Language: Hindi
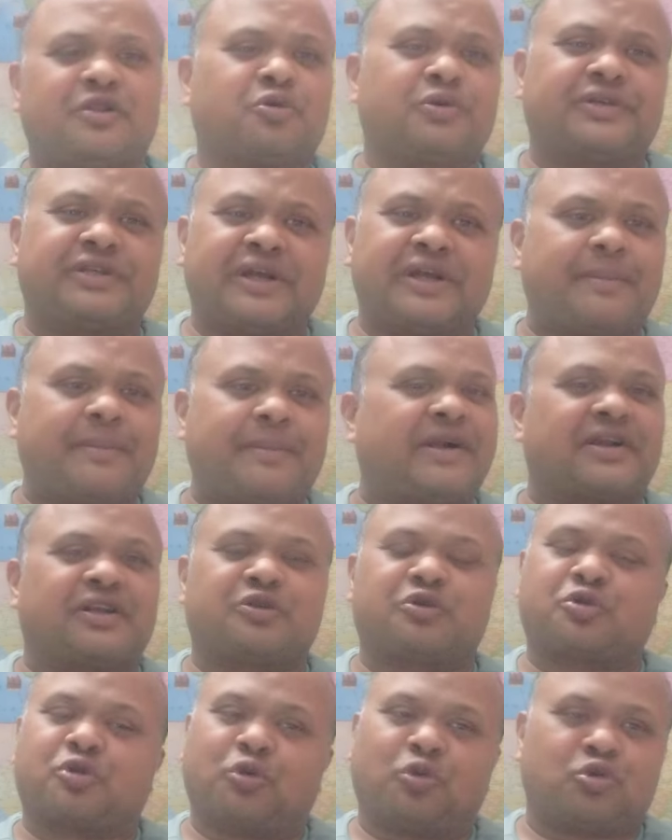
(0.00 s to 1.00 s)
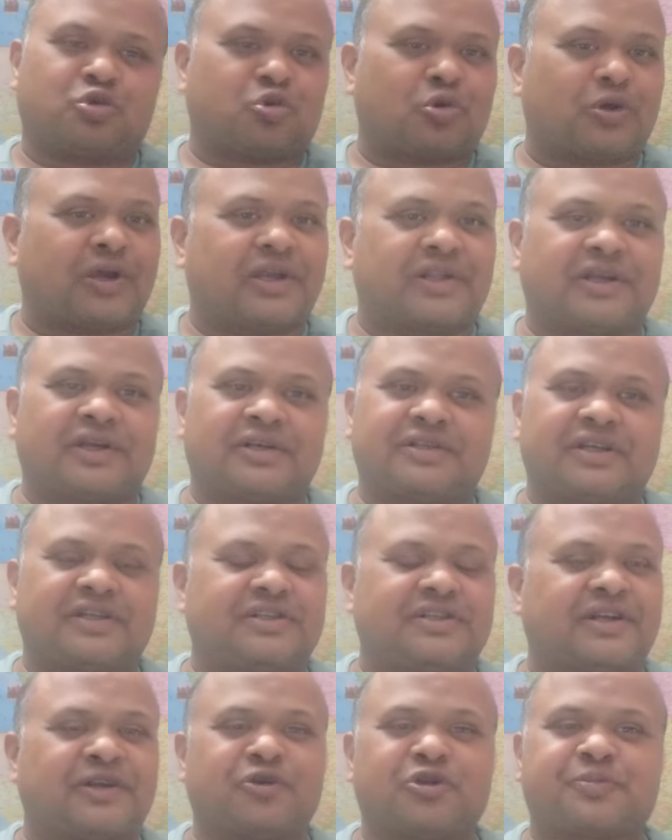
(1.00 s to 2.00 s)
तो ये मैटर तो क्लोज़ हो गया था
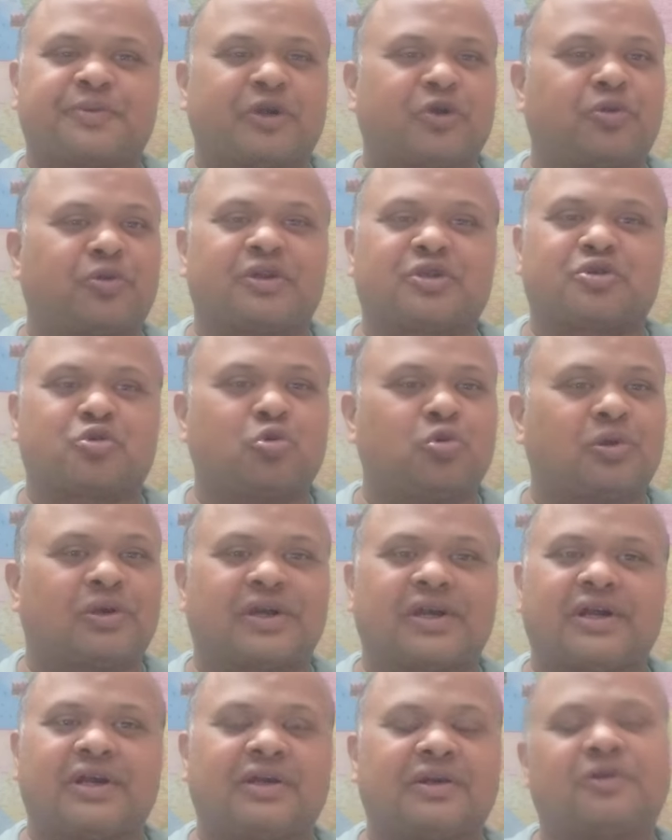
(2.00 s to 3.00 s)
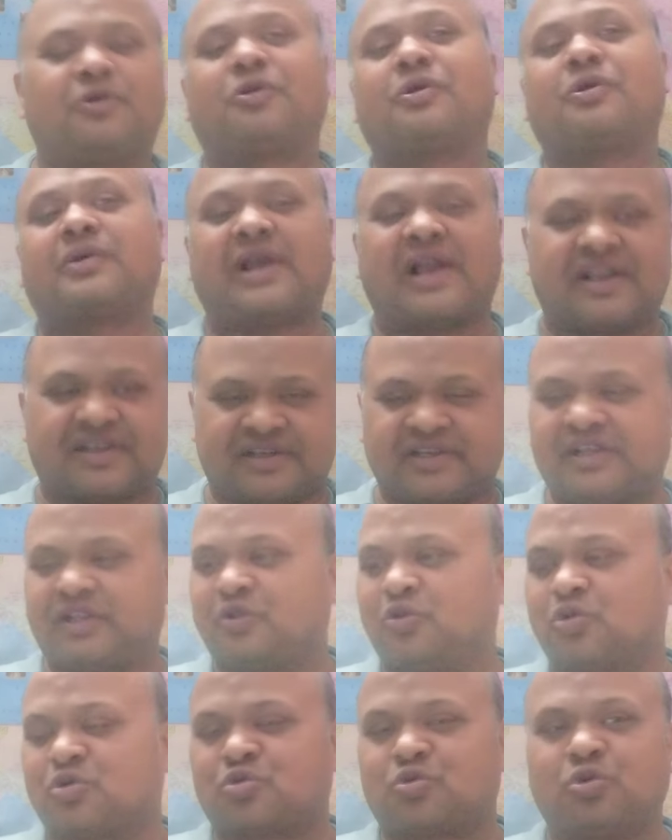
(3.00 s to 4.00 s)
झज्जर के उस पर्टिकुलर स्कूल का और ऐसे ही
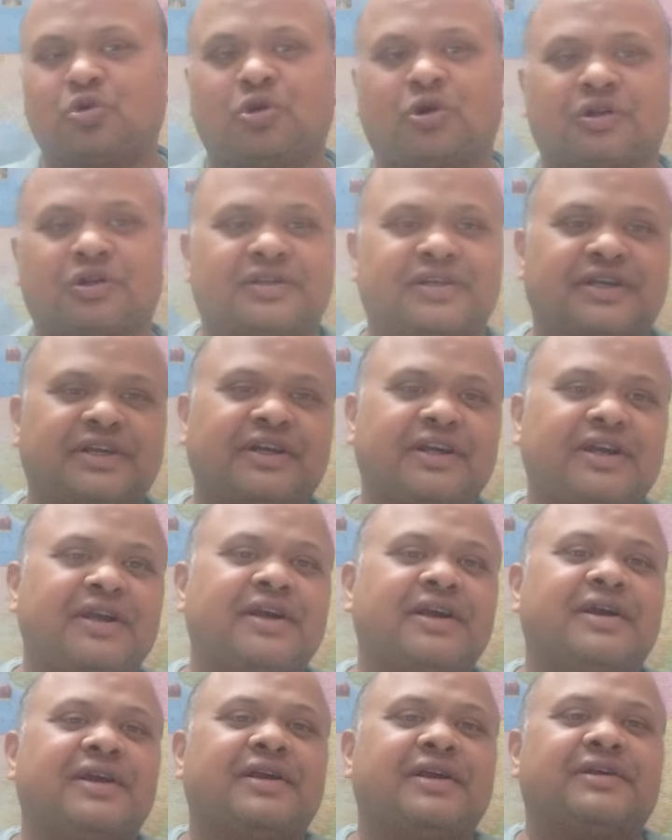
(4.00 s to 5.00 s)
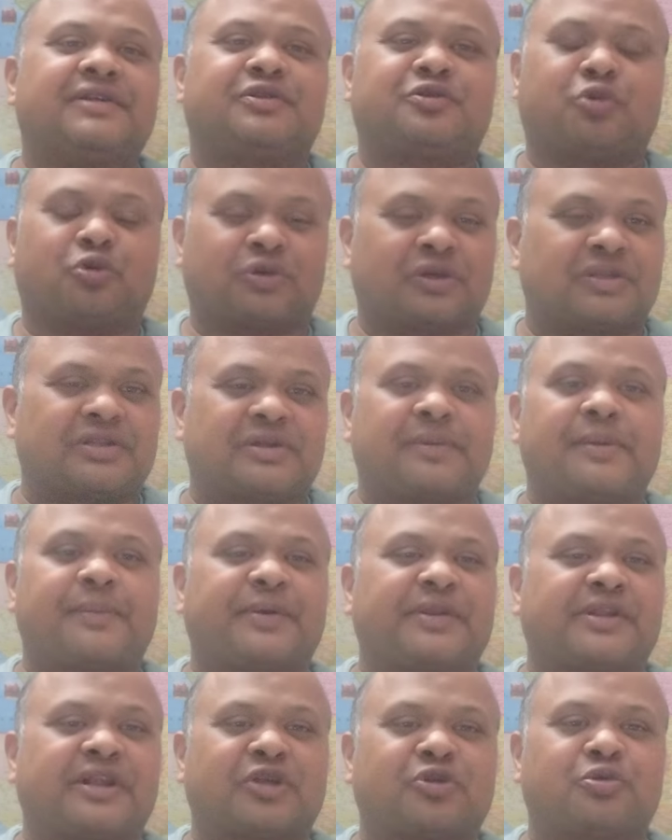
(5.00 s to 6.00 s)
दो स्कूल और थे टोटल तभी
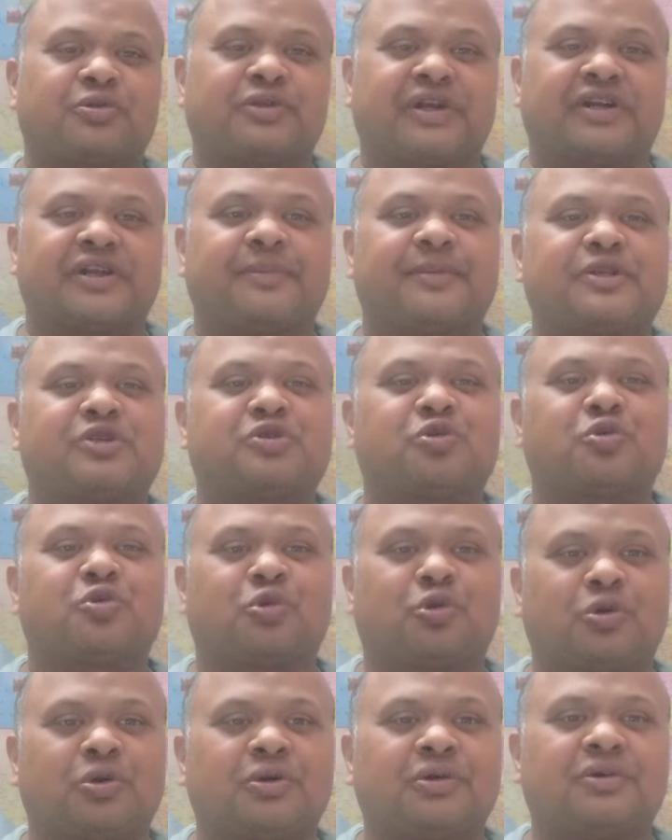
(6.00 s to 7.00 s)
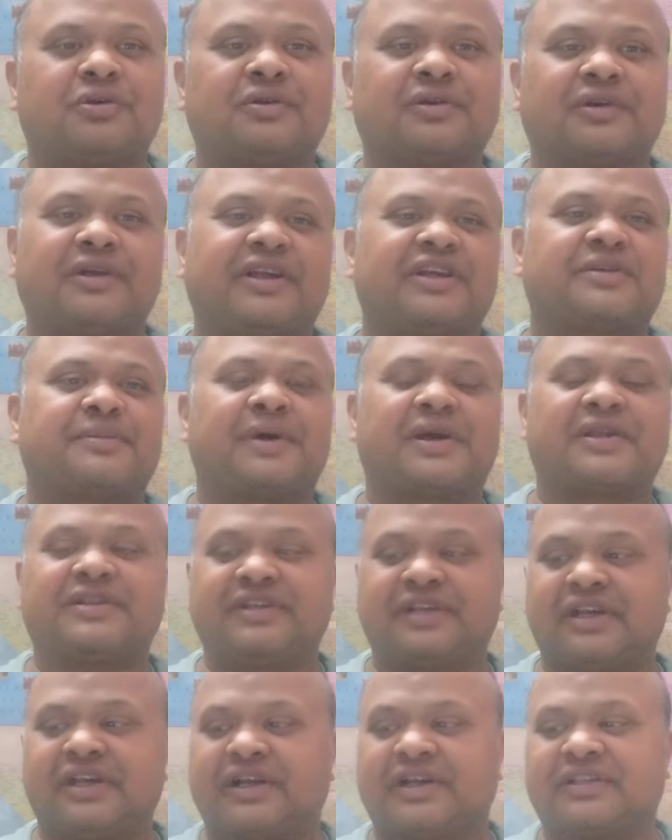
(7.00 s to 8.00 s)
पंद्रह बच्चों को ग्रेस मार्क
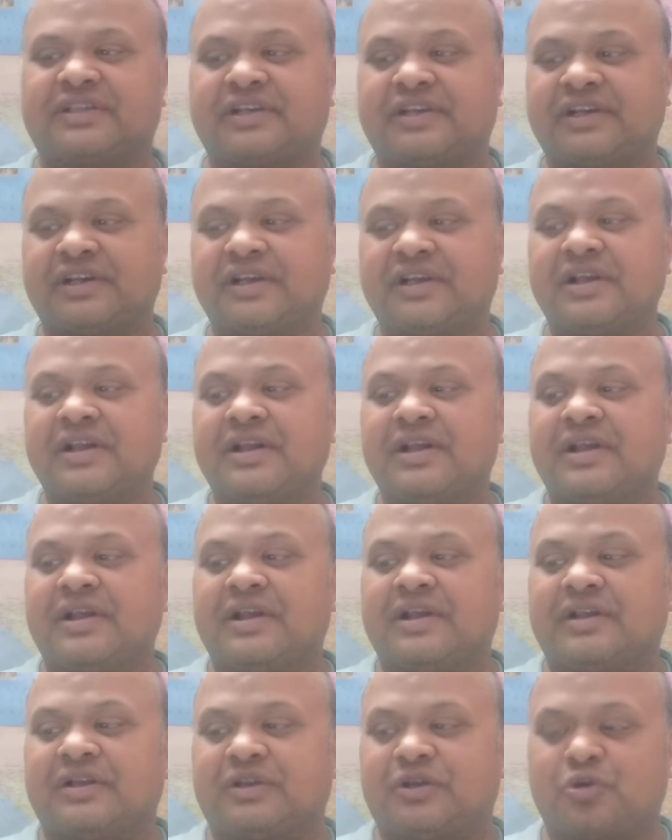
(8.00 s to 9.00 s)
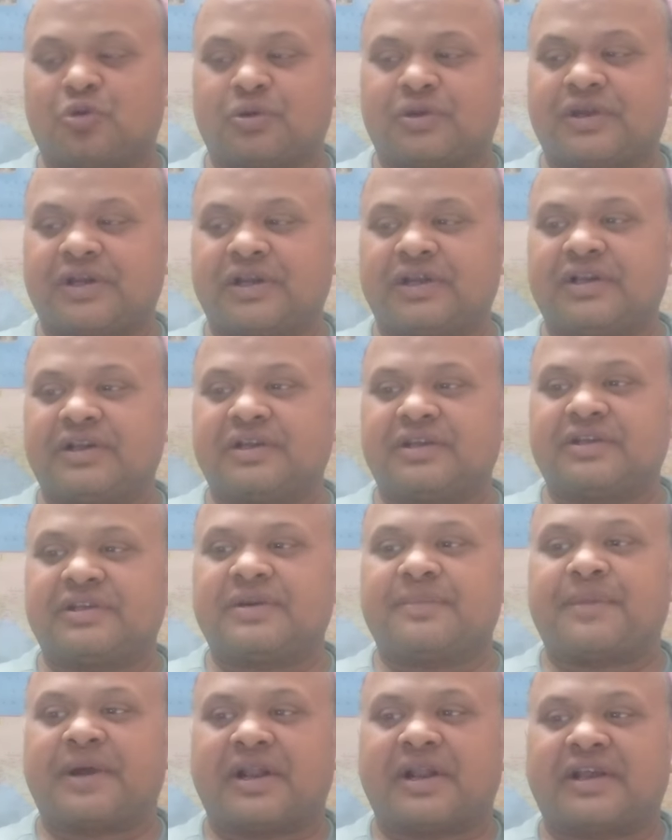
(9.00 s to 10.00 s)
दिए गए थे क्योंकि
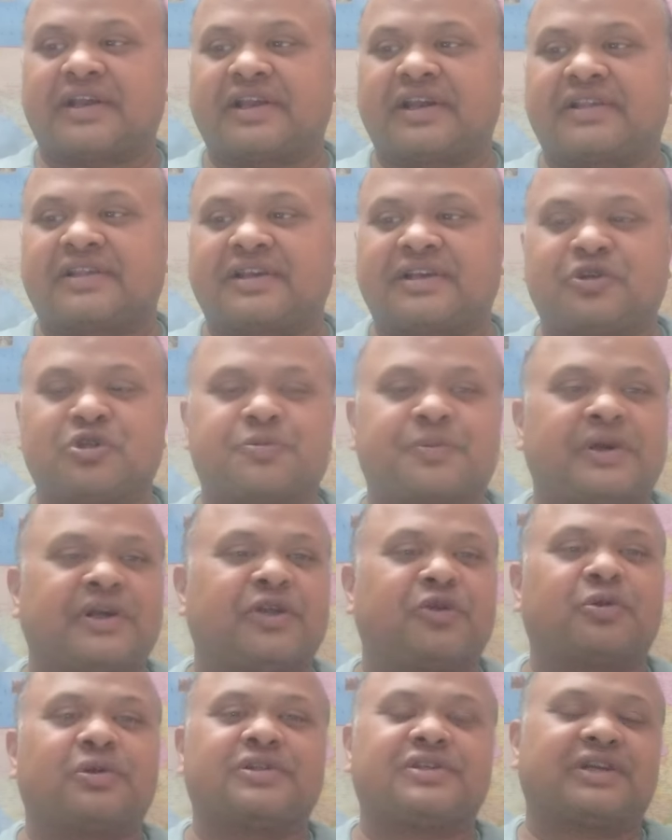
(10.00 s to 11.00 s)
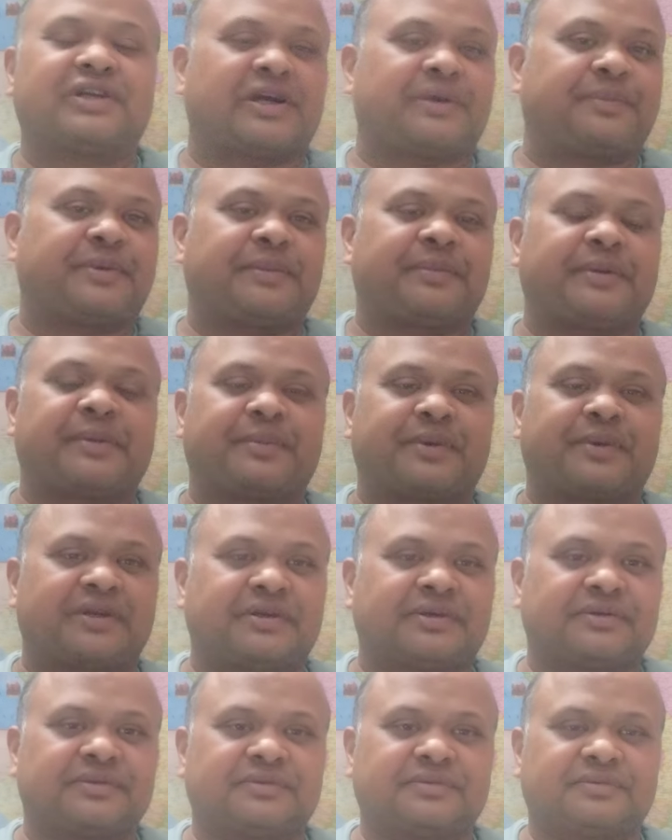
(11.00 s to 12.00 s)
ये माना गया था कि उस पर्टिकुलर जगह पे
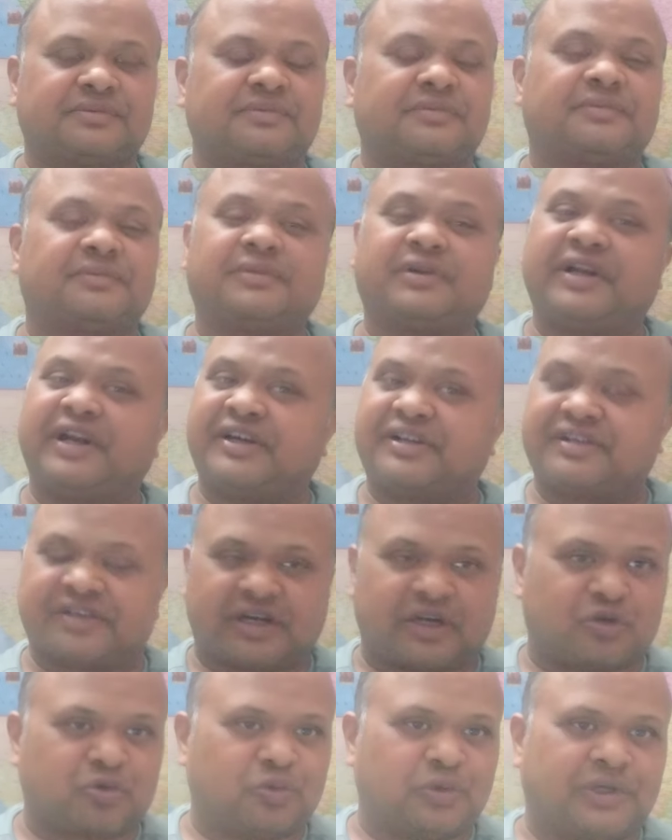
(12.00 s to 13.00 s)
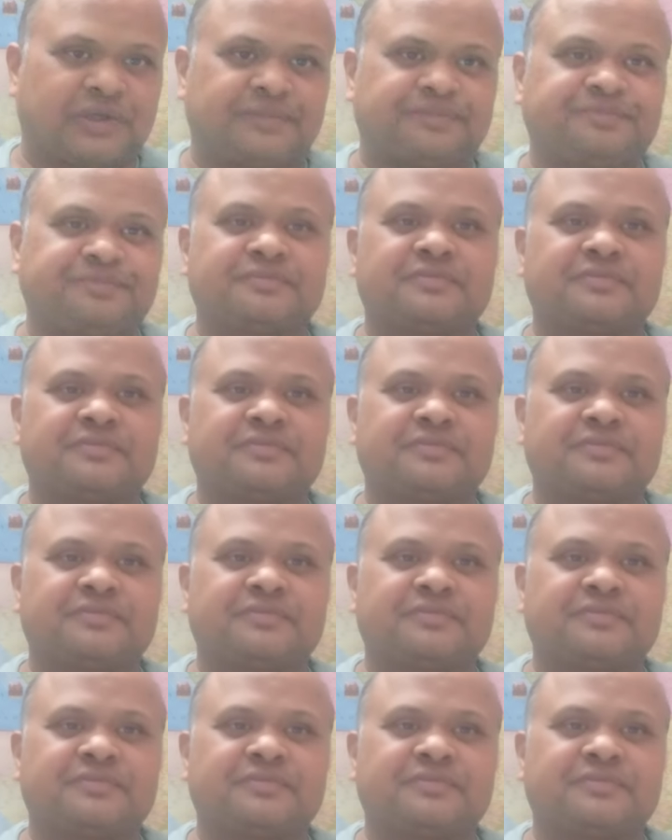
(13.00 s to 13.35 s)
पेपर लेट स्टार्ट हुआ